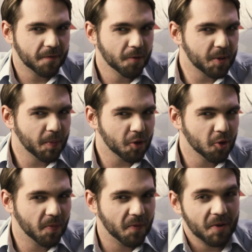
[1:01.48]
swój
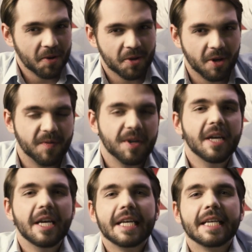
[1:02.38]
sposób wyjątkowy.
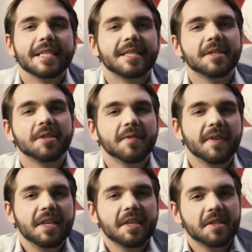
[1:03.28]

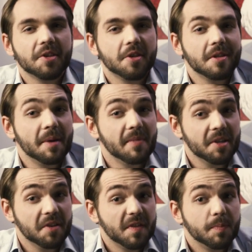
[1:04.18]
Zdecydowanie jest też
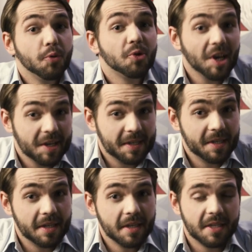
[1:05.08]
najbardziej
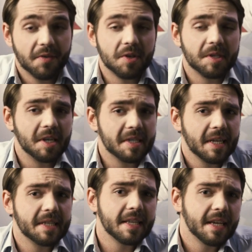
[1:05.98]
współczesny ze wszystkich z
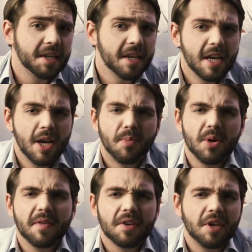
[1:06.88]
tej serii,
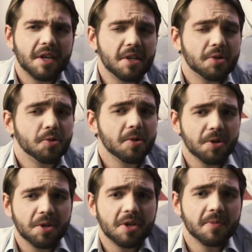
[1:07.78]
ponieważ jak nie trudno
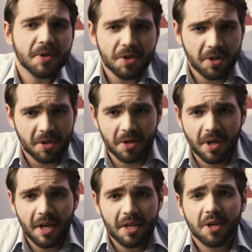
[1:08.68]
się domyślić,
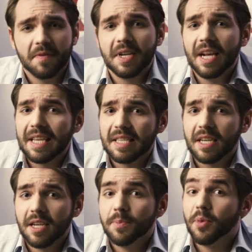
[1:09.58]
jego
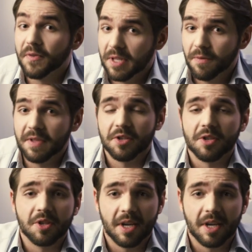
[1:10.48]
wynalazek powstał w naszych